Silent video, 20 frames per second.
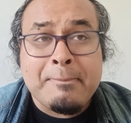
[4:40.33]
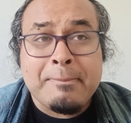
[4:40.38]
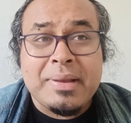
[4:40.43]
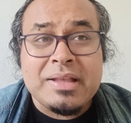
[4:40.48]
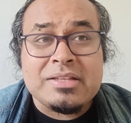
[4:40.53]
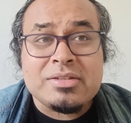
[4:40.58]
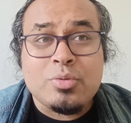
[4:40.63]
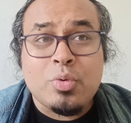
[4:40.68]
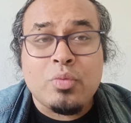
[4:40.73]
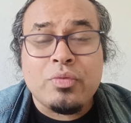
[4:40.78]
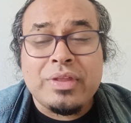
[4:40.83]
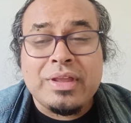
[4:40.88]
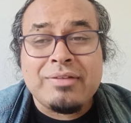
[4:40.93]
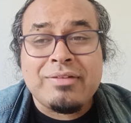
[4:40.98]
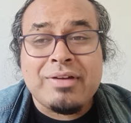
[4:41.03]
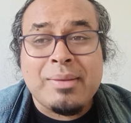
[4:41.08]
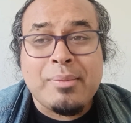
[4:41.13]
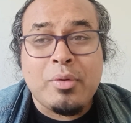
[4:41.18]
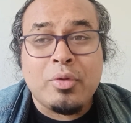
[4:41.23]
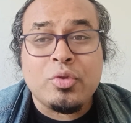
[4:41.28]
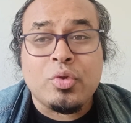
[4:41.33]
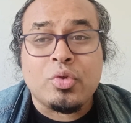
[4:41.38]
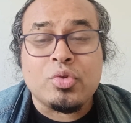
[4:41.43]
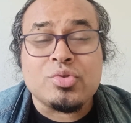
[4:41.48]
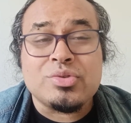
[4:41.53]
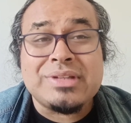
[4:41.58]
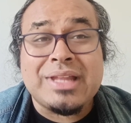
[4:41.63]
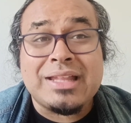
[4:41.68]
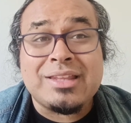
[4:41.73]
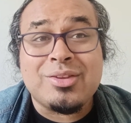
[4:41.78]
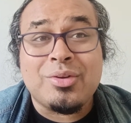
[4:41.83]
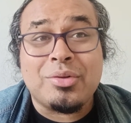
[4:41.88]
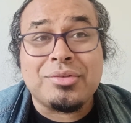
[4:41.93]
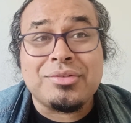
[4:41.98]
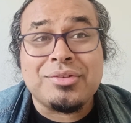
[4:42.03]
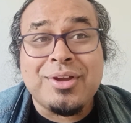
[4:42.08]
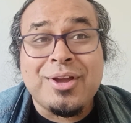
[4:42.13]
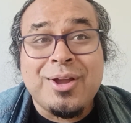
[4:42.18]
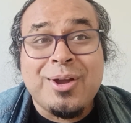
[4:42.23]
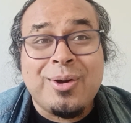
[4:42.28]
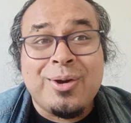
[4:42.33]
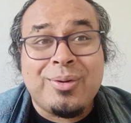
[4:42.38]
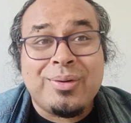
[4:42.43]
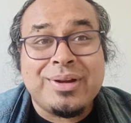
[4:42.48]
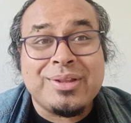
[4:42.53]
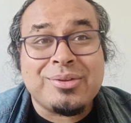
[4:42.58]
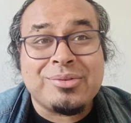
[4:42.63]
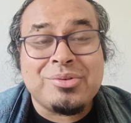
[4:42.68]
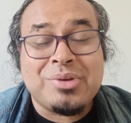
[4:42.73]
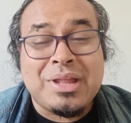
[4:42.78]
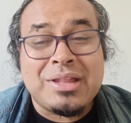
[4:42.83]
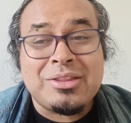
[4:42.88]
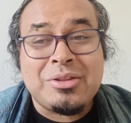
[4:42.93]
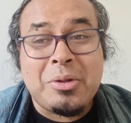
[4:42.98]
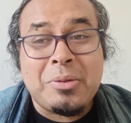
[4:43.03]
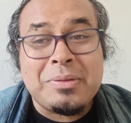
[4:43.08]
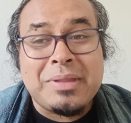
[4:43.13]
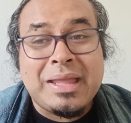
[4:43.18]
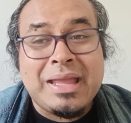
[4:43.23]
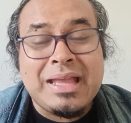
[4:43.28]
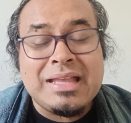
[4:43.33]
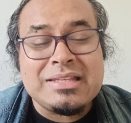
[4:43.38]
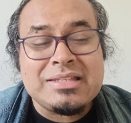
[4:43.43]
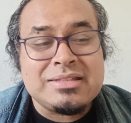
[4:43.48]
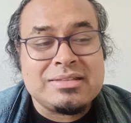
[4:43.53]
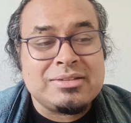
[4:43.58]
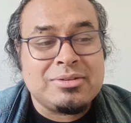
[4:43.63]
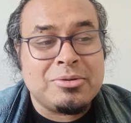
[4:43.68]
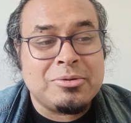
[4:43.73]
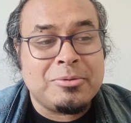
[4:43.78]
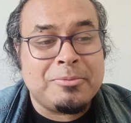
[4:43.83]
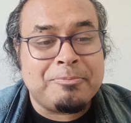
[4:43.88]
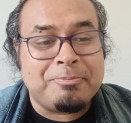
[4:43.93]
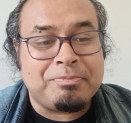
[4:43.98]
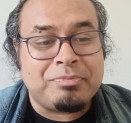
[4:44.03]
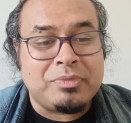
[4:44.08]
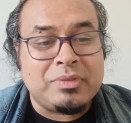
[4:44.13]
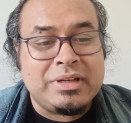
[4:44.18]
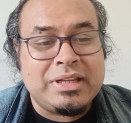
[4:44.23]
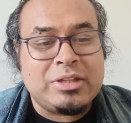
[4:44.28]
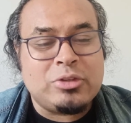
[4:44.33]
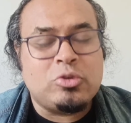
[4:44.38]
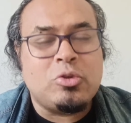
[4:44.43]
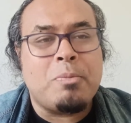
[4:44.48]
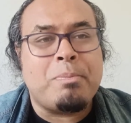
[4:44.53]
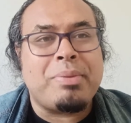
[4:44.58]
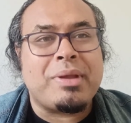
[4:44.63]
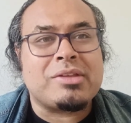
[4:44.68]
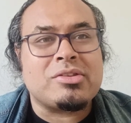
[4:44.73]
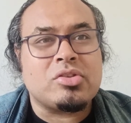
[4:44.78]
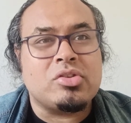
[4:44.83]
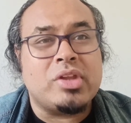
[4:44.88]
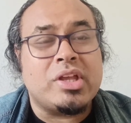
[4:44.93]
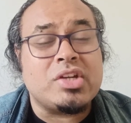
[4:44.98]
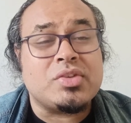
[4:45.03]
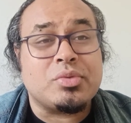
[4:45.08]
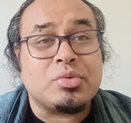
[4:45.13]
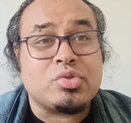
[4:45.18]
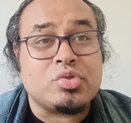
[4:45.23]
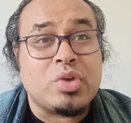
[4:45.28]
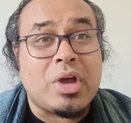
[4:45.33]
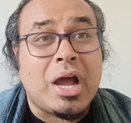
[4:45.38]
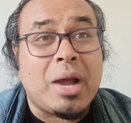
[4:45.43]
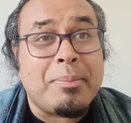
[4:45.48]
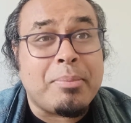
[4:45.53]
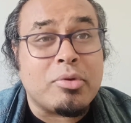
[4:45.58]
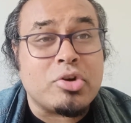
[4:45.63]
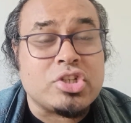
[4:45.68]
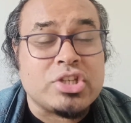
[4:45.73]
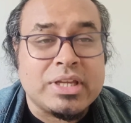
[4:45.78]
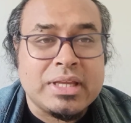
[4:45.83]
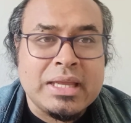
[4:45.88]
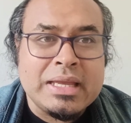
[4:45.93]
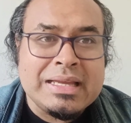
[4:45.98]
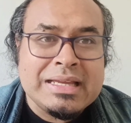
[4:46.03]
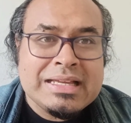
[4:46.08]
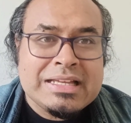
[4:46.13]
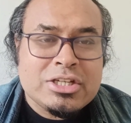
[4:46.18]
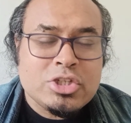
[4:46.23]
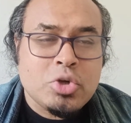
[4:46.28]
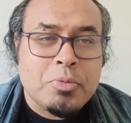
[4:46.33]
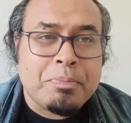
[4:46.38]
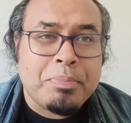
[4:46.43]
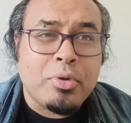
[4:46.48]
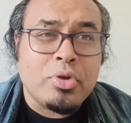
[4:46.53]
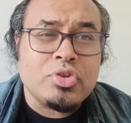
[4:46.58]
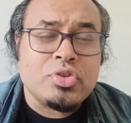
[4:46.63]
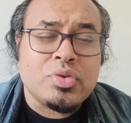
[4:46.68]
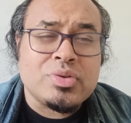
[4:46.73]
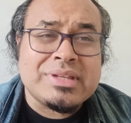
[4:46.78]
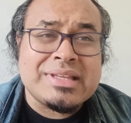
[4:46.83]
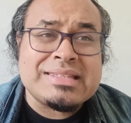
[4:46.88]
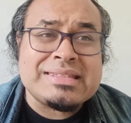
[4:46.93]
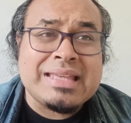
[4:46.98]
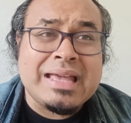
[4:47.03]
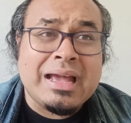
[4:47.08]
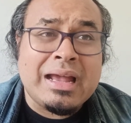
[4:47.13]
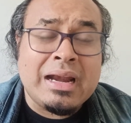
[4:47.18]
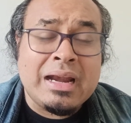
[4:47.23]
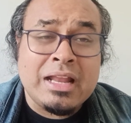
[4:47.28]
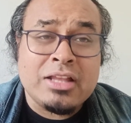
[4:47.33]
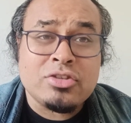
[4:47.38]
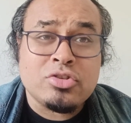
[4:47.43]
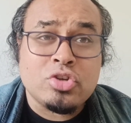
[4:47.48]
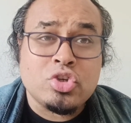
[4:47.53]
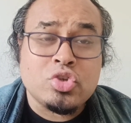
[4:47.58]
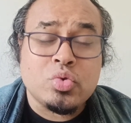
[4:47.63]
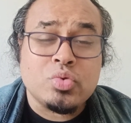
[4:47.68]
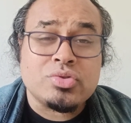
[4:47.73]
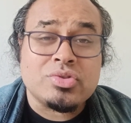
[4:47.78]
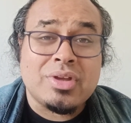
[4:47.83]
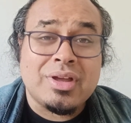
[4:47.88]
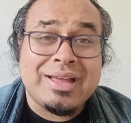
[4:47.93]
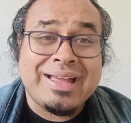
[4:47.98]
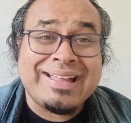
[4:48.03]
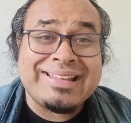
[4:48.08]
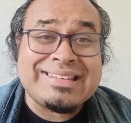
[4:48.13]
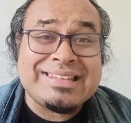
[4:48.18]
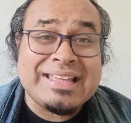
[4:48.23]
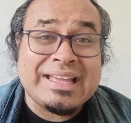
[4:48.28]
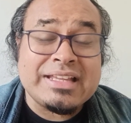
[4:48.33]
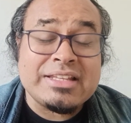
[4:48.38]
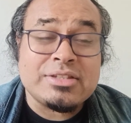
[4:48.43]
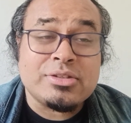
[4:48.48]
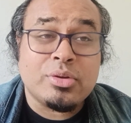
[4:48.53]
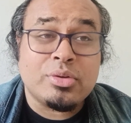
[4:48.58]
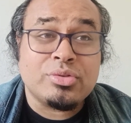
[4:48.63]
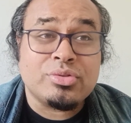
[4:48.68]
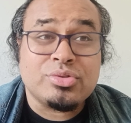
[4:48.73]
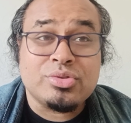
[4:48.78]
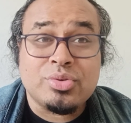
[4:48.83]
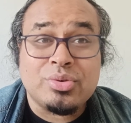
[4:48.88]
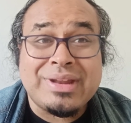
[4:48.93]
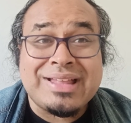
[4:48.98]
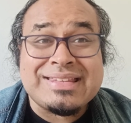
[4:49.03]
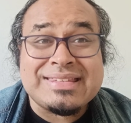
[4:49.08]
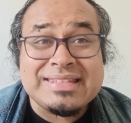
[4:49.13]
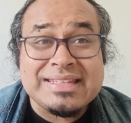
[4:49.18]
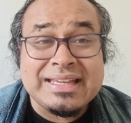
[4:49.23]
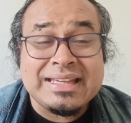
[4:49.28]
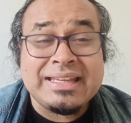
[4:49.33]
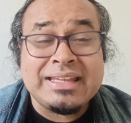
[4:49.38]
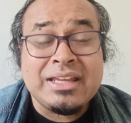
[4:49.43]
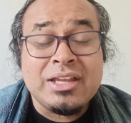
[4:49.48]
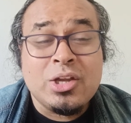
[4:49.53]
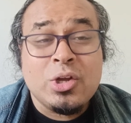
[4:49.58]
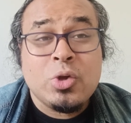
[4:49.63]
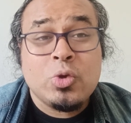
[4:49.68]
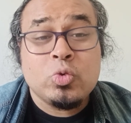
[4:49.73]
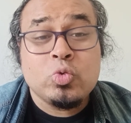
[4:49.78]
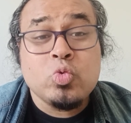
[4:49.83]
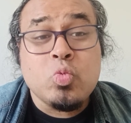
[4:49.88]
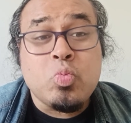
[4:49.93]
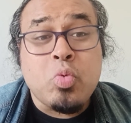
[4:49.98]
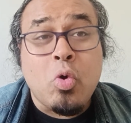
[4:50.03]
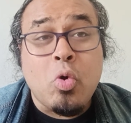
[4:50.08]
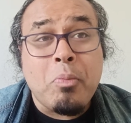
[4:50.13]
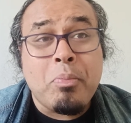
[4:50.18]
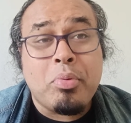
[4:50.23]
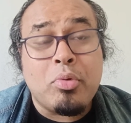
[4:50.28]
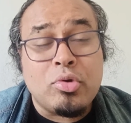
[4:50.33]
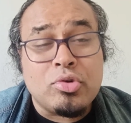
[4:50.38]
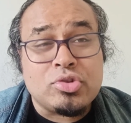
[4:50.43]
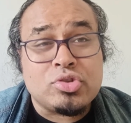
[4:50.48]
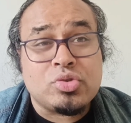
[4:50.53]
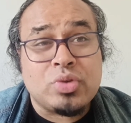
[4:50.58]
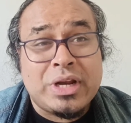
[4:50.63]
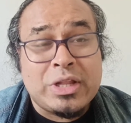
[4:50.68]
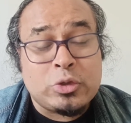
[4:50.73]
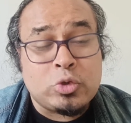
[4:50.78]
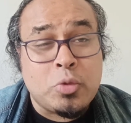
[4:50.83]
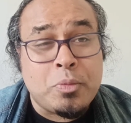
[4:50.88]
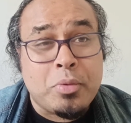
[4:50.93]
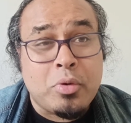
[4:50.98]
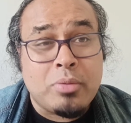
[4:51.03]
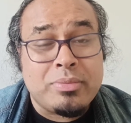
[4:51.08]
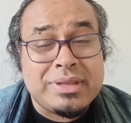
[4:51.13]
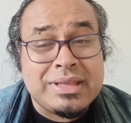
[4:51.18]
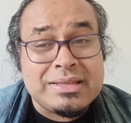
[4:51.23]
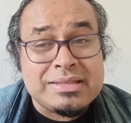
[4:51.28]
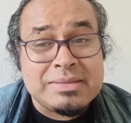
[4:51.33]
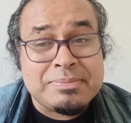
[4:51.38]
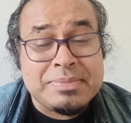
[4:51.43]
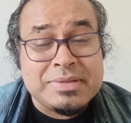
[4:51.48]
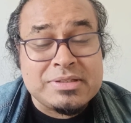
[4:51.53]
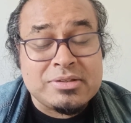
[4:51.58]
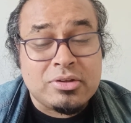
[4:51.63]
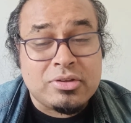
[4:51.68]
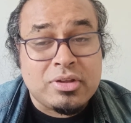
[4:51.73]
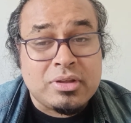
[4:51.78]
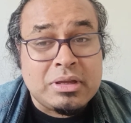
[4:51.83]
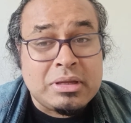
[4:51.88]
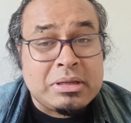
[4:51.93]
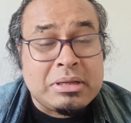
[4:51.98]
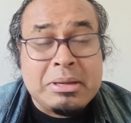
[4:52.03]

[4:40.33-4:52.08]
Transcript: Parce qu'on est vraiment dans une attente. On est dans une attente. Est-ce que les deux personnages vont se rapprocher Je pense que c'est ça la seule chose intéressante que la série nous propose sur les deux premiers épisodes.